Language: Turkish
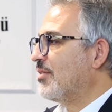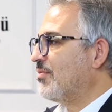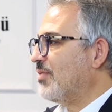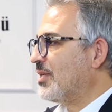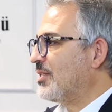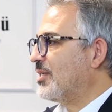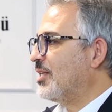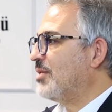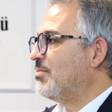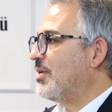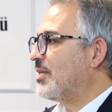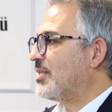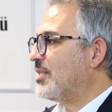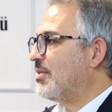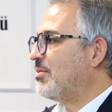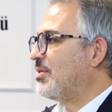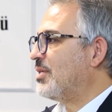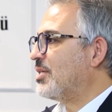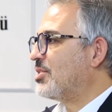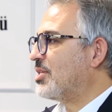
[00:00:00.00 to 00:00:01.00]
ve
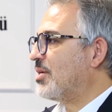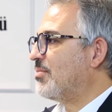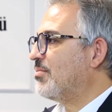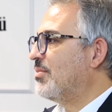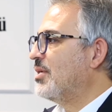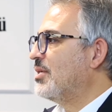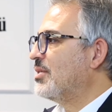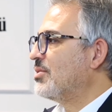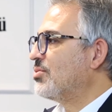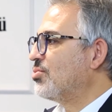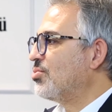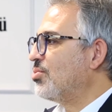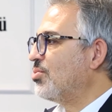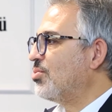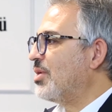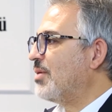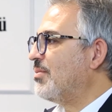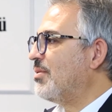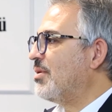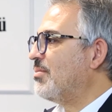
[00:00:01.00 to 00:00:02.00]
kıymetli bir yaşam
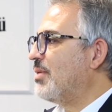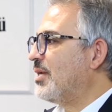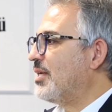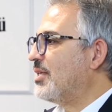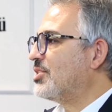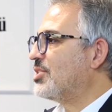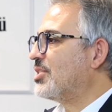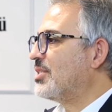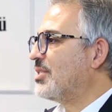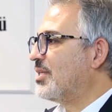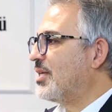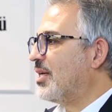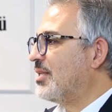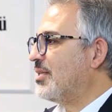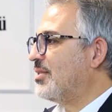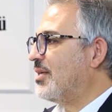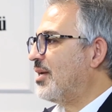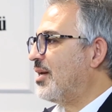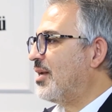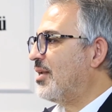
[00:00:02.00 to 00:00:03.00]
sürebilmek için
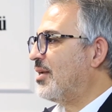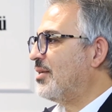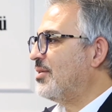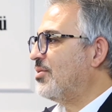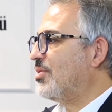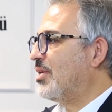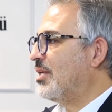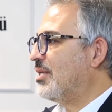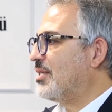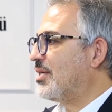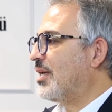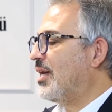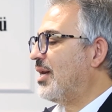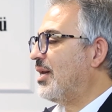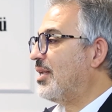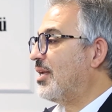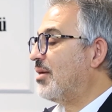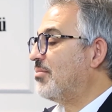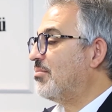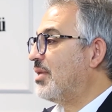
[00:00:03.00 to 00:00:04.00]
kendi değerlerine yönelik
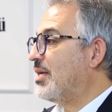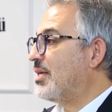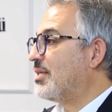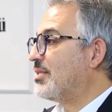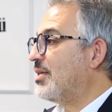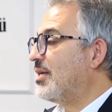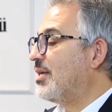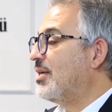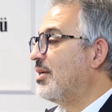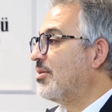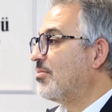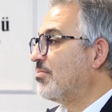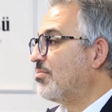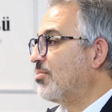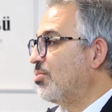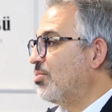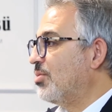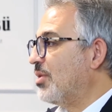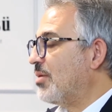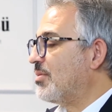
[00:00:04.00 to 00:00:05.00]
eylemlerde
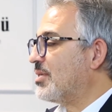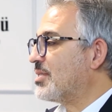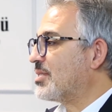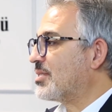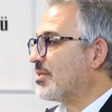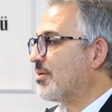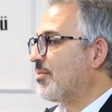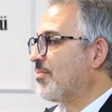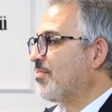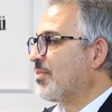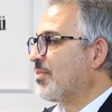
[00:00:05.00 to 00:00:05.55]
bulunamaz.